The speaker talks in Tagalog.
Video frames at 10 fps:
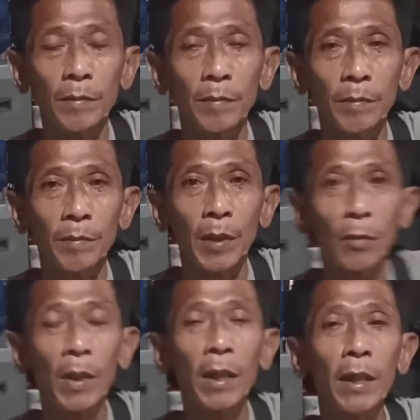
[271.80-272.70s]
At ako
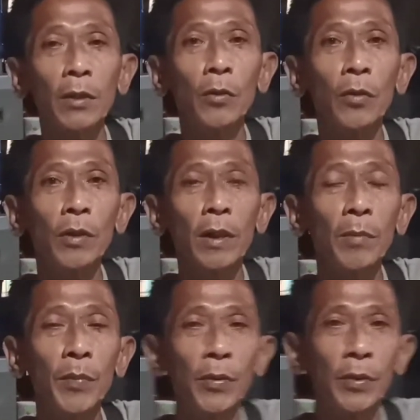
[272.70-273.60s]
may natuto. Malaking tulong na
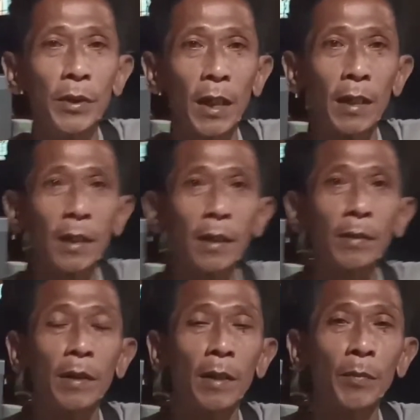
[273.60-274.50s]
din po yung sa akin.
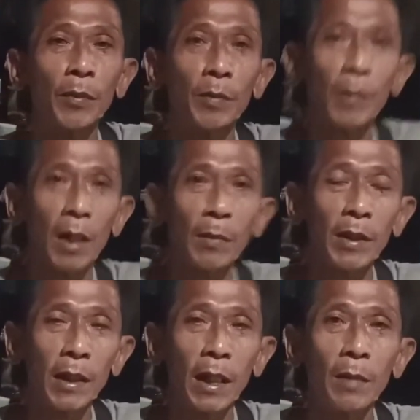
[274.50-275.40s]

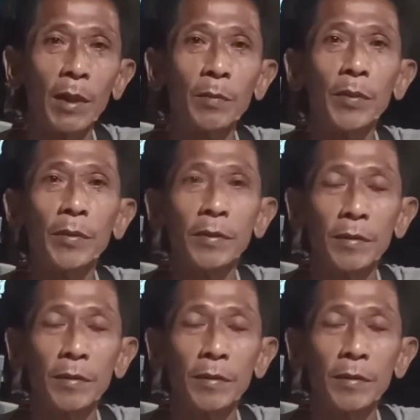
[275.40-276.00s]
Maraming salamat po.